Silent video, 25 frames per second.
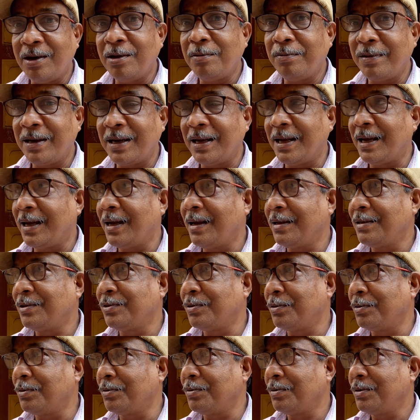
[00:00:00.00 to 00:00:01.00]
महल बनाया
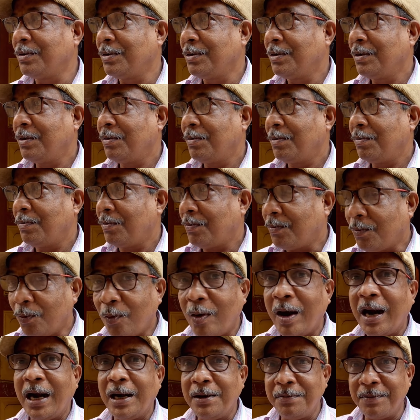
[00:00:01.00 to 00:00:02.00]
जो
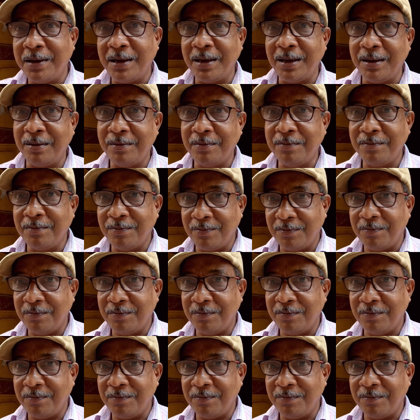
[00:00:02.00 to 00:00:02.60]
वर्ल्ड में